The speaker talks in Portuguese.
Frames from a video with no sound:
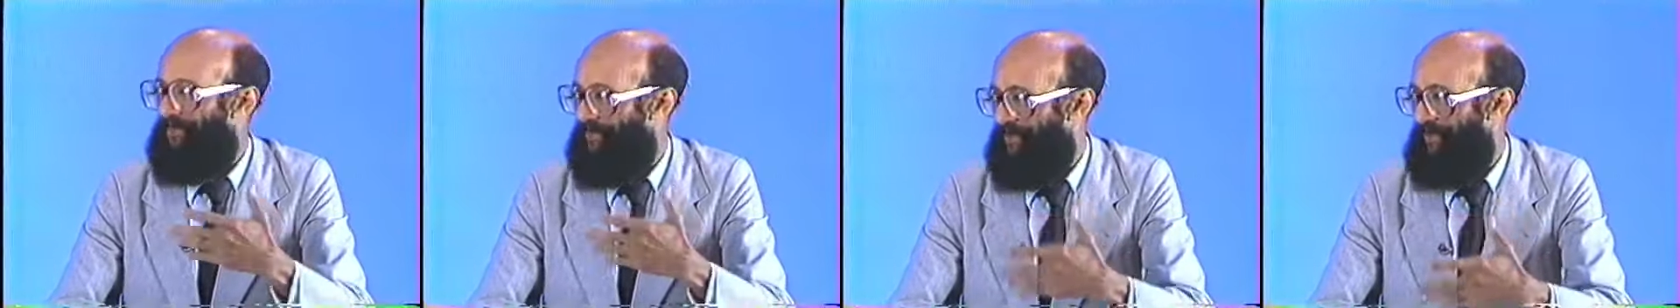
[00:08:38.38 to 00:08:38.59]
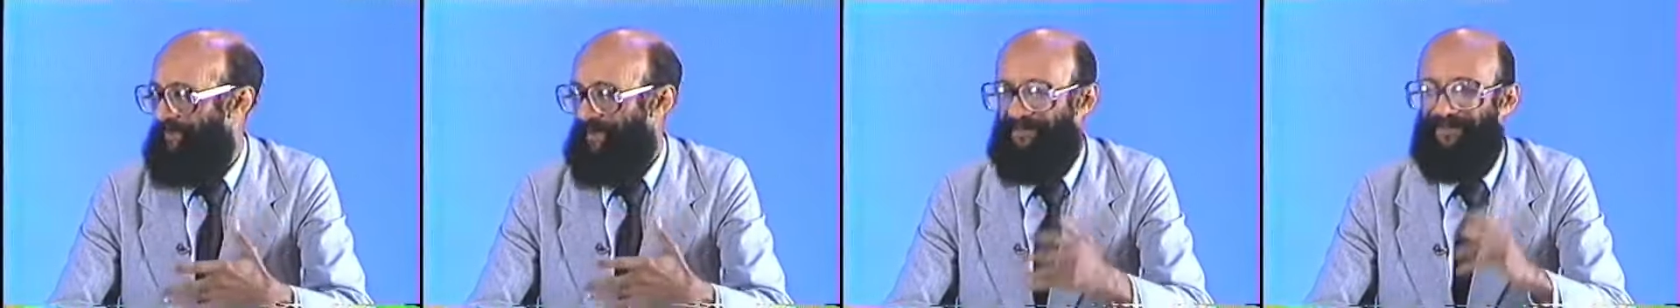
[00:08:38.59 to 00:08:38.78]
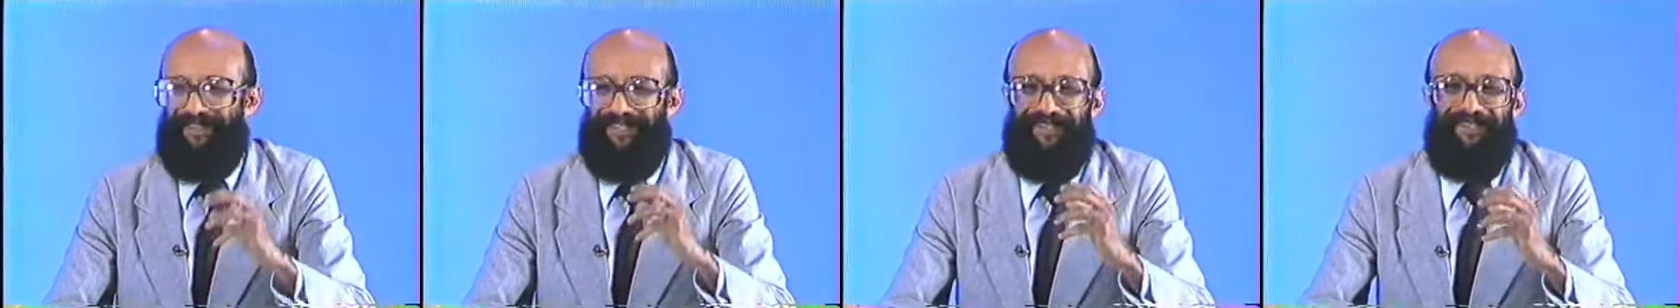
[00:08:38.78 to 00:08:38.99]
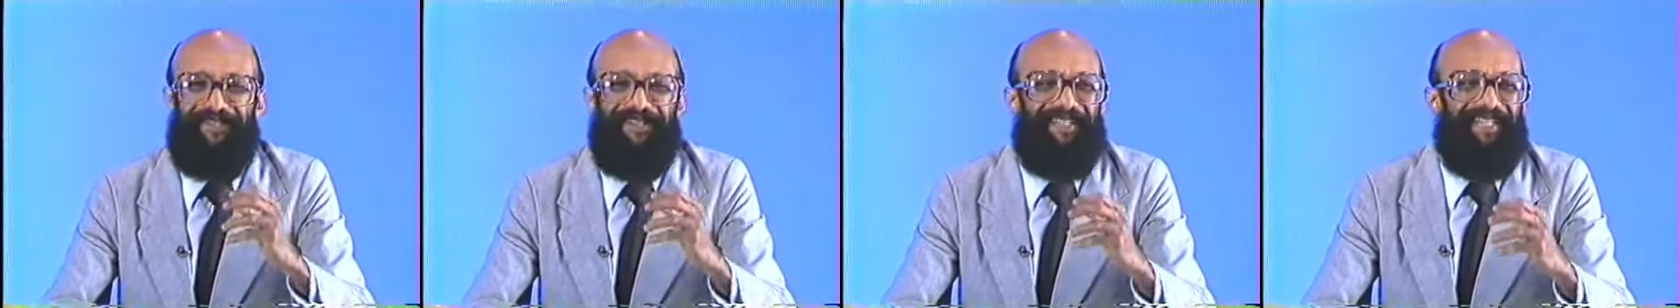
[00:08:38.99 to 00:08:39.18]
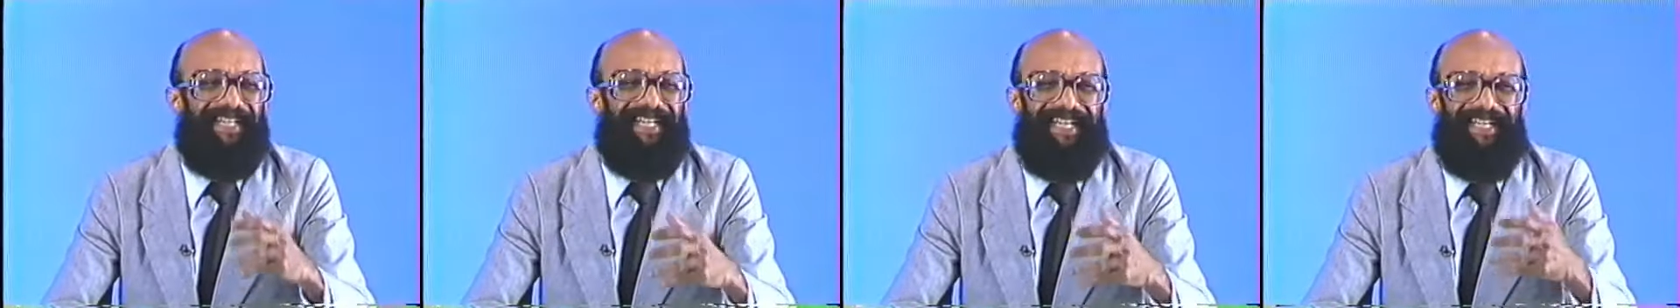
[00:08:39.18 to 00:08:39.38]
Com sua permissão.
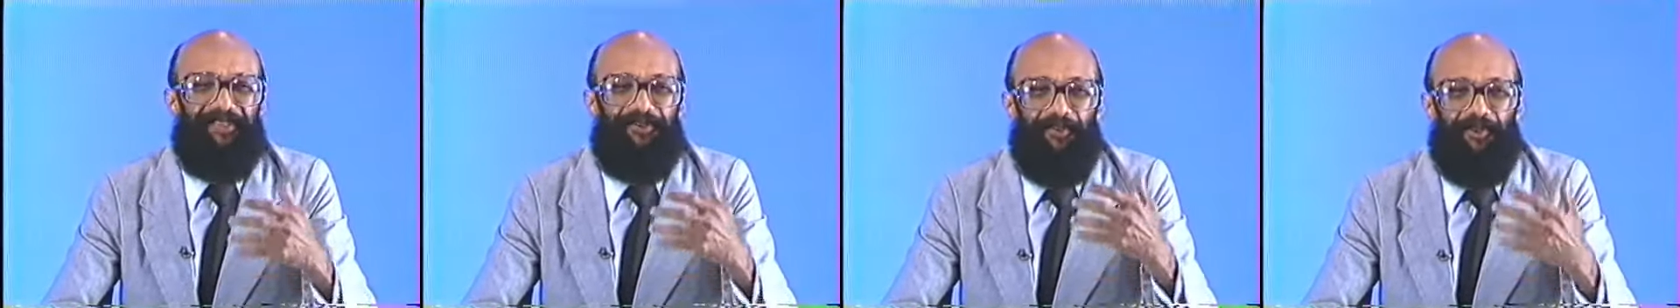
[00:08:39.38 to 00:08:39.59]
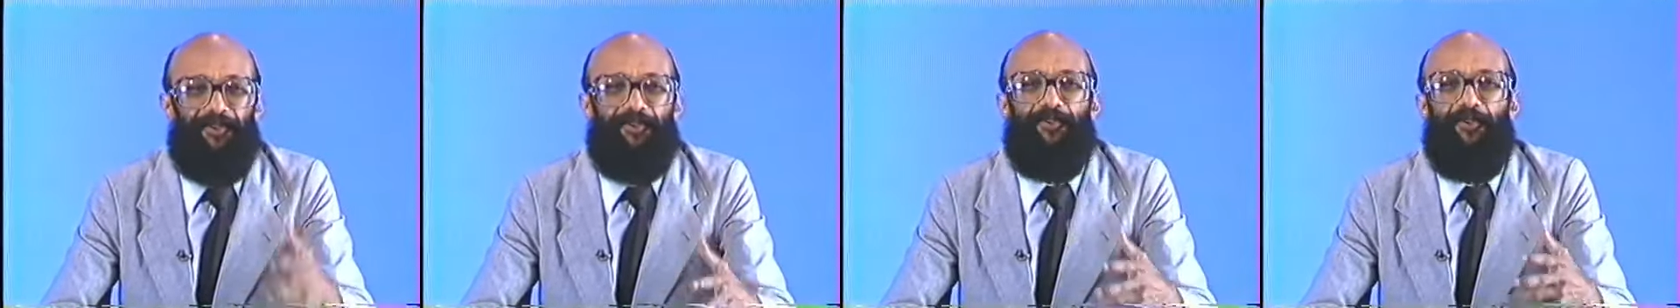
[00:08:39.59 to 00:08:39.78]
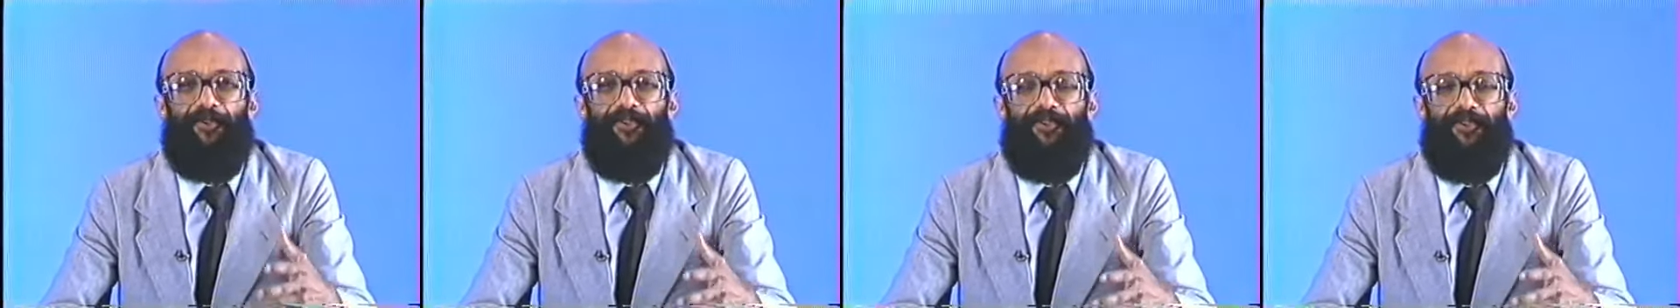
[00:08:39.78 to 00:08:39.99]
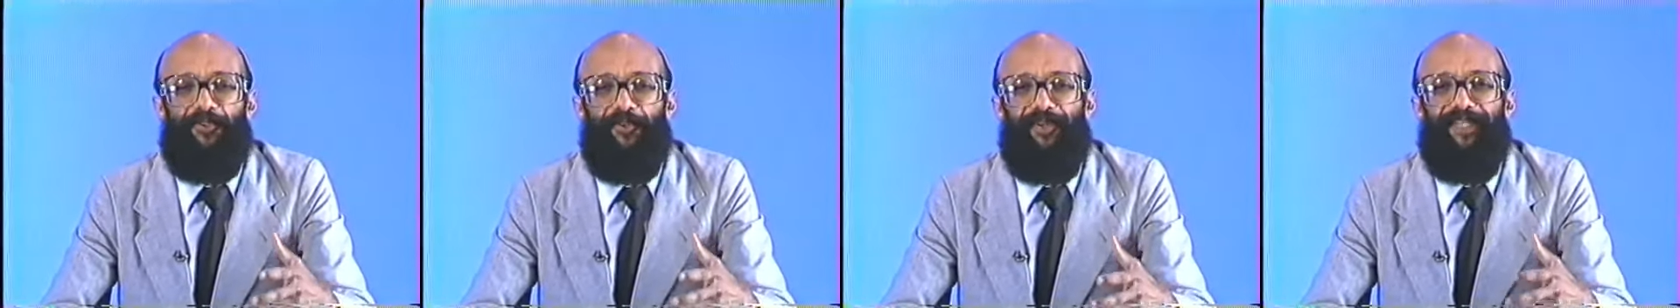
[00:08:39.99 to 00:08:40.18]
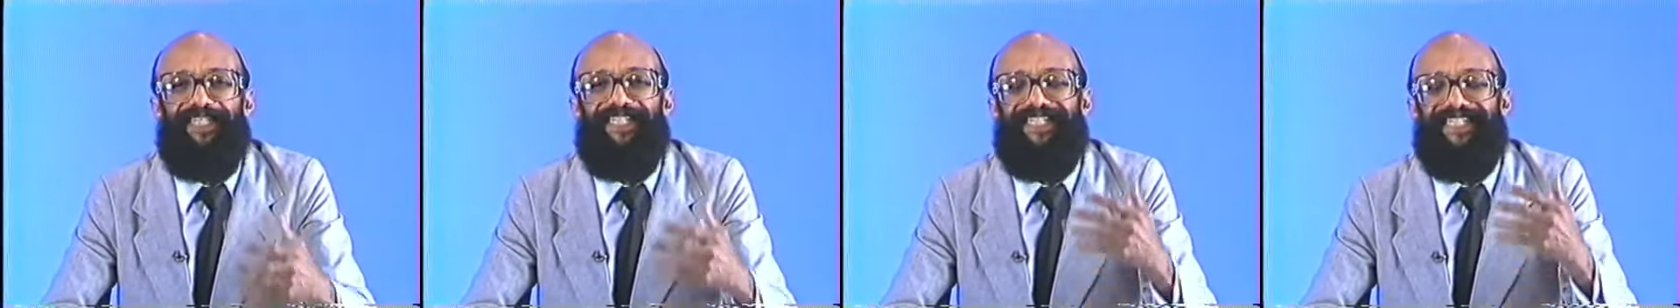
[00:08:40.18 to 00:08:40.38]
É
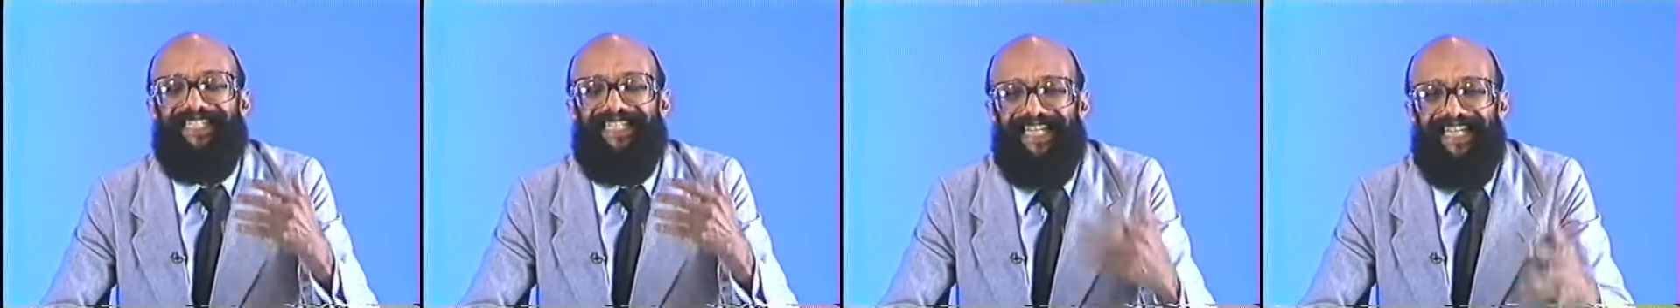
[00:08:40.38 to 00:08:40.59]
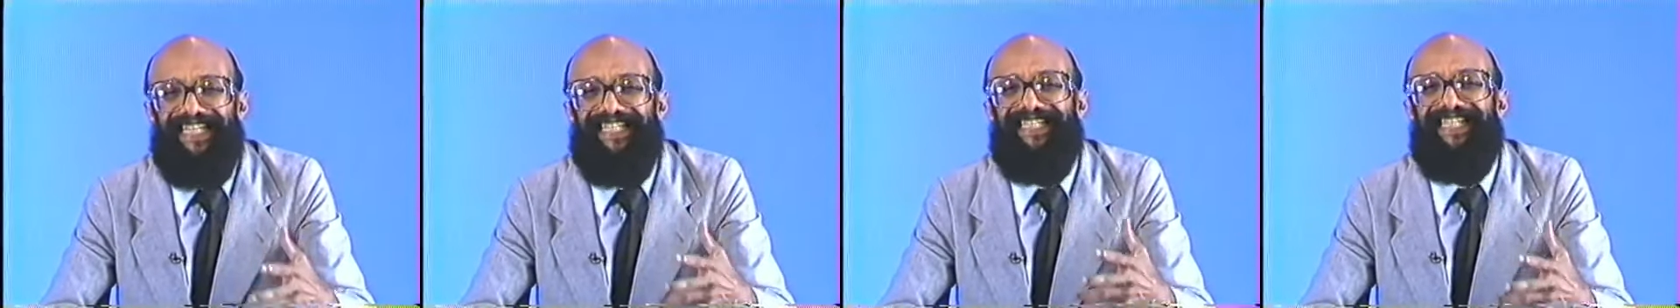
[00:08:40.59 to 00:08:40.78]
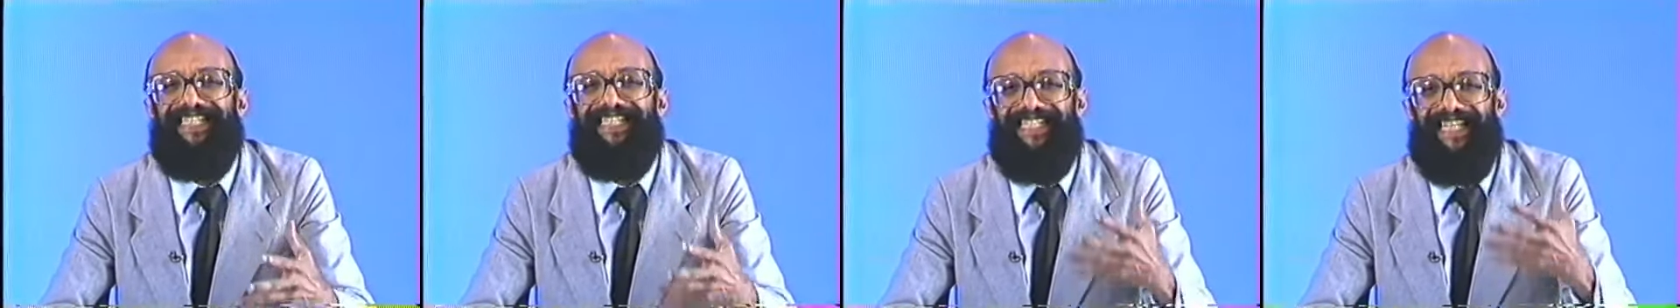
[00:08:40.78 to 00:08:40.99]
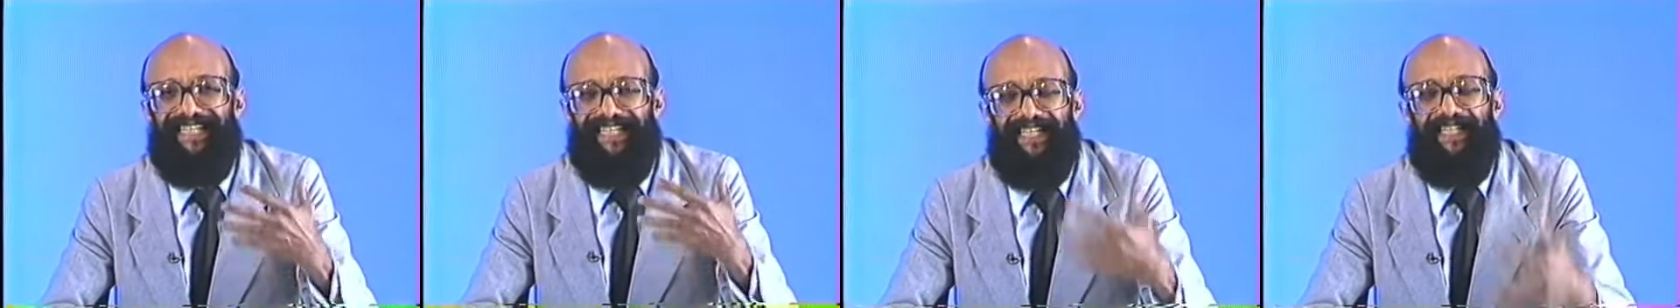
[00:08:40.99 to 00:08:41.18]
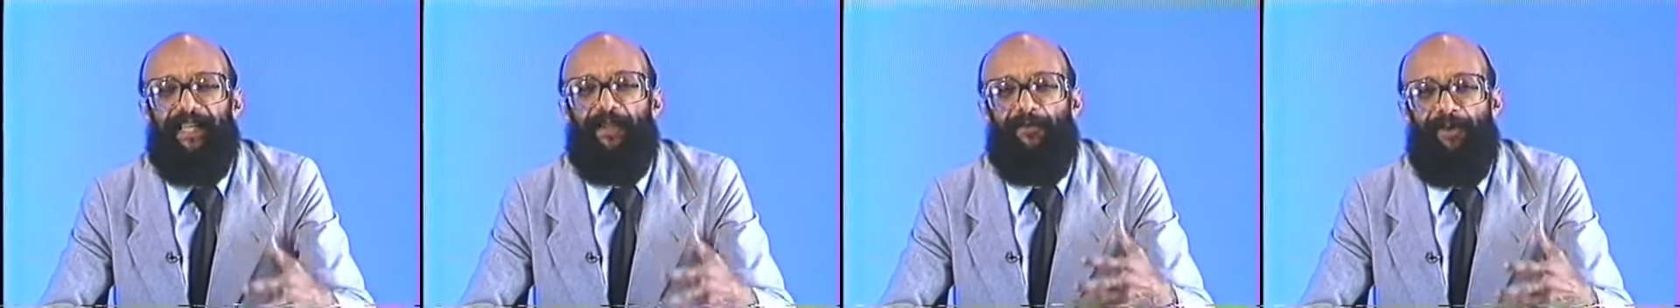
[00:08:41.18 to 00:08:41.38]

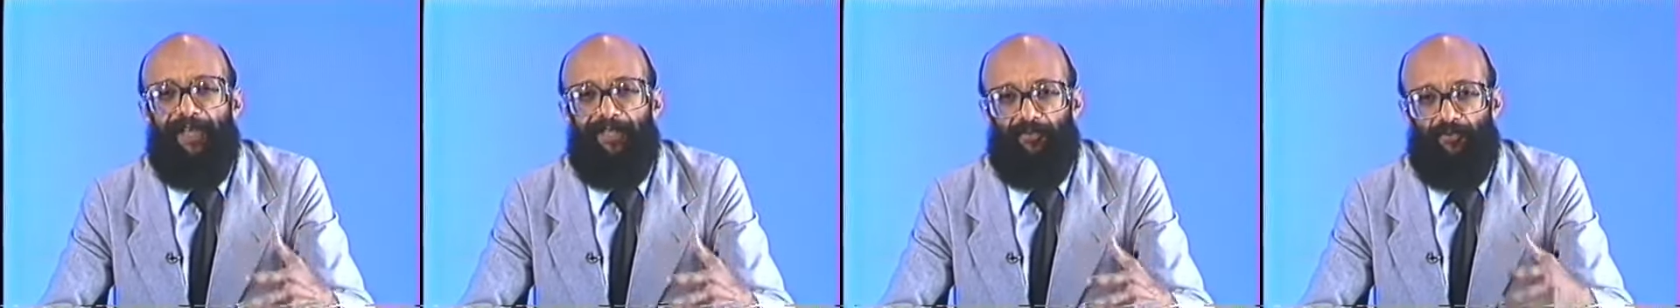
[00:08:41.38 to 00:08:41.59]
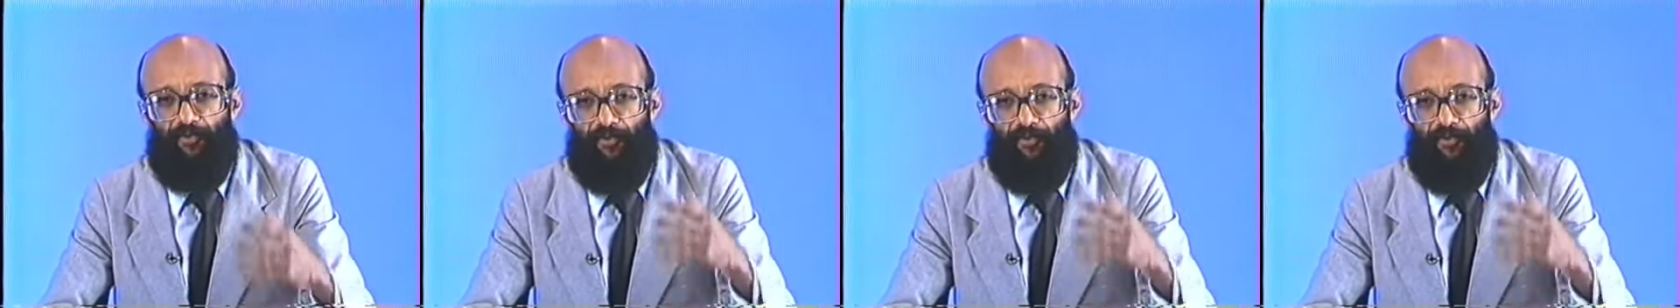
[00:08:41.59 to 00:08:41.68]
222-3074.